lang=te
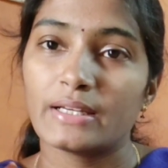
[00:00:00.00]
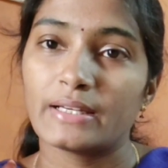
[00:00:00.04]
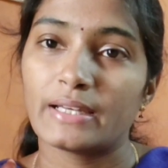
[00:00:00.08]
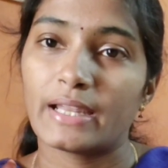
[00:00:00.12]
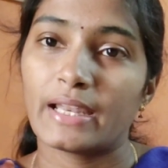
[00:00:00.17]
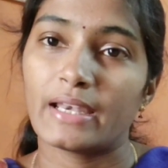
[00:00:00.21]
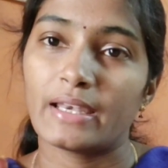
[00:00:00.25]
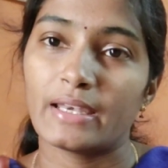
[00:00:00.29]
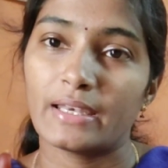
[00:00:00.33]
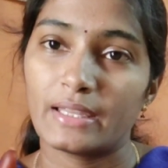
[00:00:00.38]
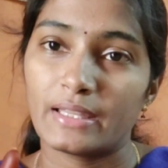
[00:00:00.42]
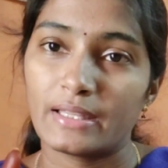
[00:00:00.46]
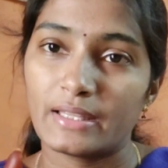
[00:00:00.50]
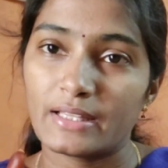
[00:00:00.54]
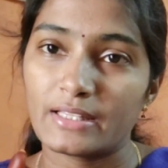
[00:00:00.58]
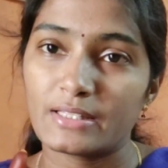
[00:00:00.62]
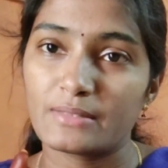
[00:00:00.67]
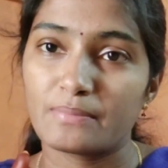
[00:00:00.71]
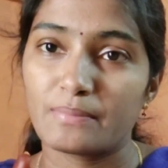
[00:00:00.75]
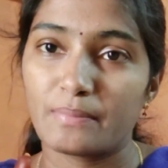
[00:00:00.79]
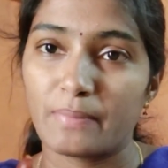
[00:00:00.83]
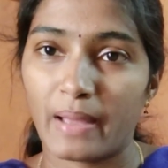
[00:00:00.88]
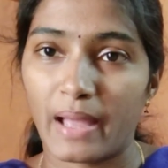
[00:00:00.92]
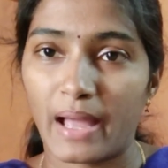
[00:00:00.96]
టెన్
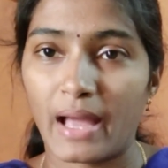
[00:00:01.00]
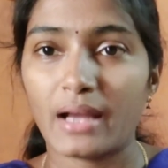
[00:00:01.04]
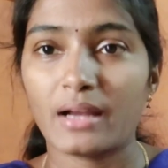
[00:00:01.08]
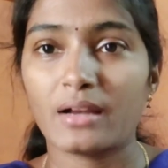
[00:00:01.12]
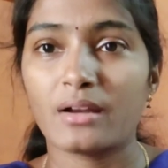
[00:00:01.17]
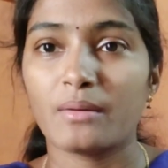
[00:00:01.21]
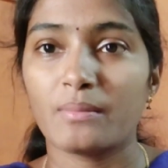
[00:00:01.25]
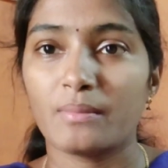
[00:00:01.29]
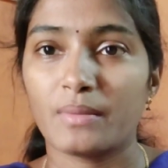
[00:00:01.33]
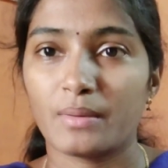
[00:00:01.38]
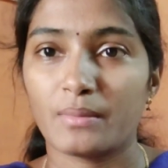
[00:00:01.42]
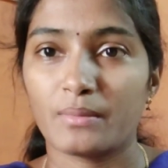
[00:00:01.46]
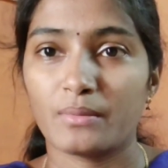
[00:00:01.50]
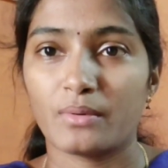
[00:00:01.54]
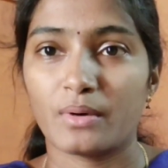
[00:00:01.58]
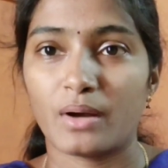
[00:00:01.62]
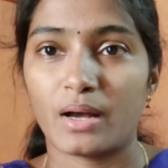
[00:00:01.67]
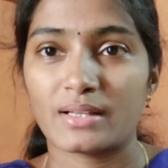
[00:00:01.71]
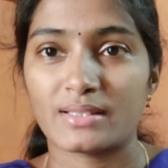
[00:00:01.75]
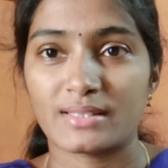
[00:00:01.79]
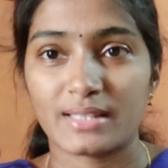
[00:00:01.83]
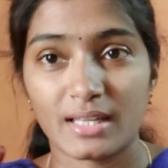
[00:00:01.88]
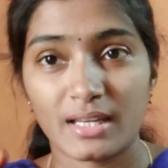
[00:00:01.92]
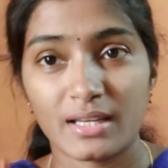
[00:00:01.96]
ఇయర్స్ బ్యాక్ మేము
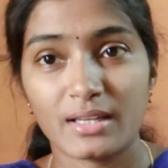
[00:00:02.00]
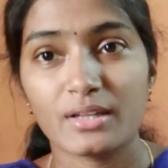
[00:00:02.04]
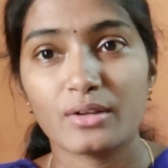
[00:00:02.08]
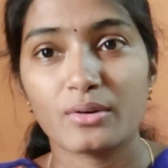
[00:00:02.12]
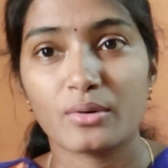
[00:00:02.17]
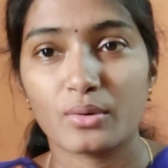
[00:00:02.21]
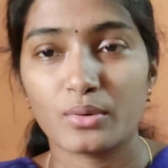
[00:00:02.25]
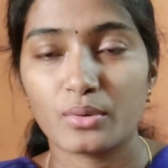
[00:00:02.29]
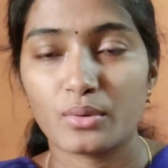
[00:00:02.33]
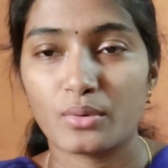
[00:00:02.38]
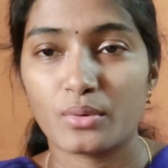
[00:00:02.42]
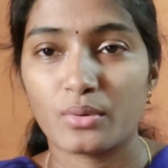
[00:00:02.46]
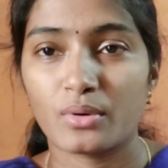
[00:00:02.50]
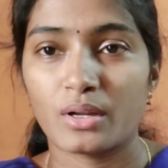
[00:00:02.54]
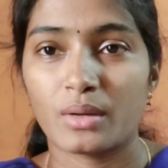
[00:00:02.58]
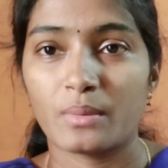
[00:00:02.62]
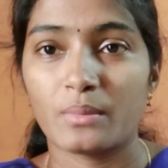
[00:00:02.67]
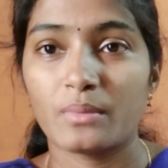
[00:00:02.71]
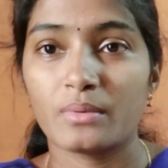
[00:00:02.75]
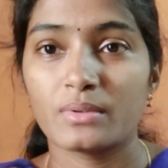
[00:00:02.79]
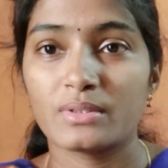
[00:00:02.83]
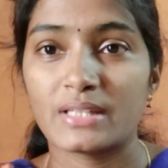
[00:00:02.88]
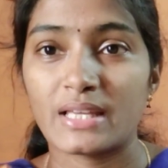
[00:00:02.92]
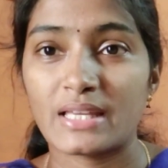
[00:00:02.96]
ఆ స్థలాన్ని
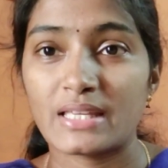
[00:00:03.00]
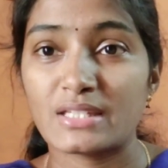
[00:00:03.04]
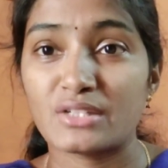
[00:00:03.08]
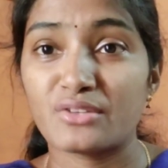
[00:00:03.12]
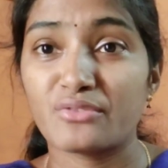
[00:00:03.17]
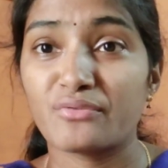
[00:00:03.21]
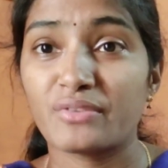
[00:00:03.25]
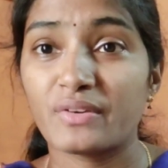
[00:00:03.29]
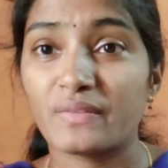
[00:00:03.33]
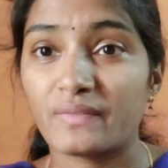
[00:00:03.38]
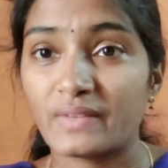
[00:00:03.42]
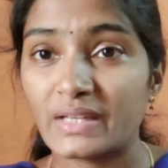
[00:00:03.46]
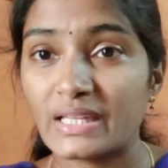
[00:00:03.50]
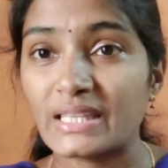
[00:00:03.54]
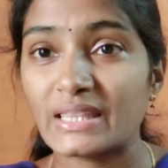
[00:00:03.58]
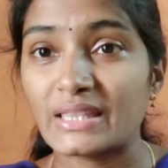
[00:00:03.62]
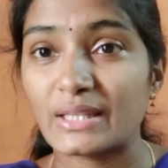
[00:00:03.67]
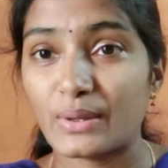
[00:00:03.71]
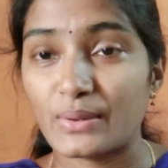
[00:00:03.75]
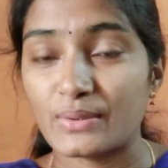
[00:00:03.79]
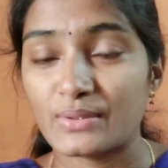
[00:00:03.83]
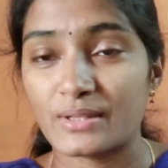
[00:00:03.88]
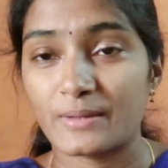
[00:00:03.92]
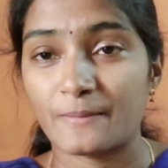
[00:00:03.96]
కొనుక్కున్నాము జస్ట్ ఫిఫ్టీ
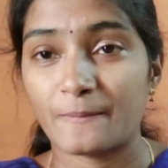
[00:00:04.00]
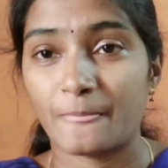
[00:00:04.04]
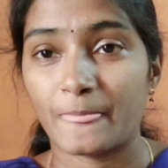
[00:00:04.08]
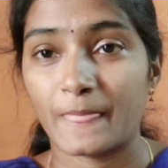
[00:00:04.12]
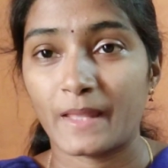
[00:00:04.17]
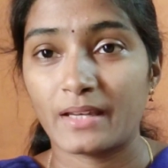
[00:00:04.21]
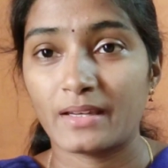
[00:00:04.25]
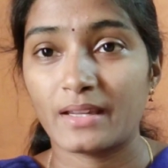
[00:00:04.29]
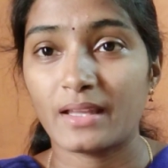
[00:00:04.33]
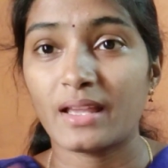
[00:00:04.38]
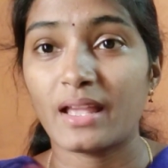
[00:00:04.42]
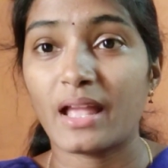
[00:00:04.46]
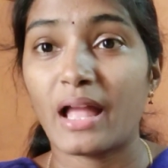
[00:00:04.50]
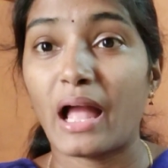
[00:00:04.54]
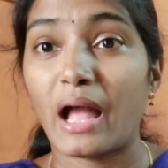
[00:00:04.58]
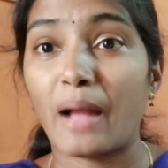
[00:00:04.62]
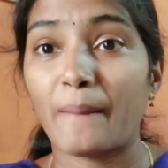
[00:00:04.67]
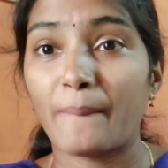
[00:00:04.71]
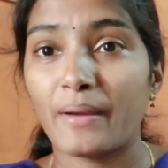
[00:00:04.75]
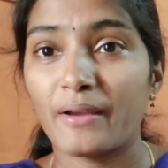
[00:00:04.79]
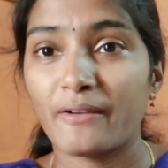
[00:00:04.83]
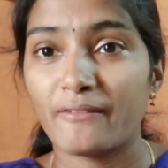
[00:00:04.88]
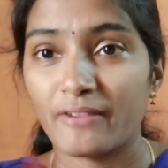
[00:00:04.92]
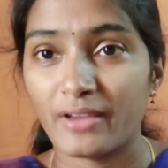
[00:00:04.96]
అంటే
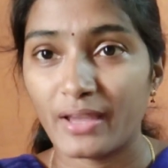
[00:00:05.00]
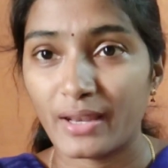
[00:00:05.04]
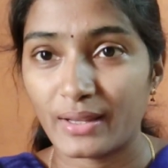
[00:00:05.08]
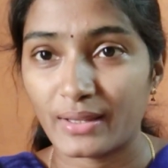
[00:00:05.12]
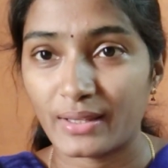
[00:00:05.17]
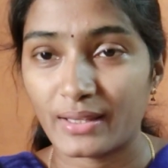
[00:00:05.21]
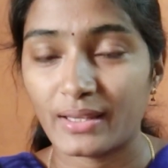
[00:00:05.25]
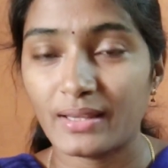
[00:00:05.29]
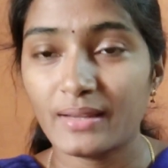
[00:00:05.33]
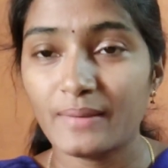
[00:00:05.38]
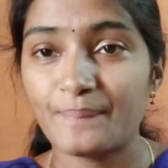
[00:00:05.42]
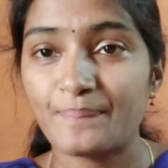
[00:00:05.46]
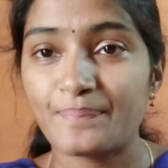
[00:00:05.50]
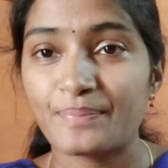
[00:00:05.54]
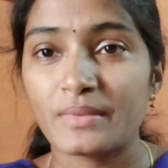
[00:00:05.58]
యాభై వేలకి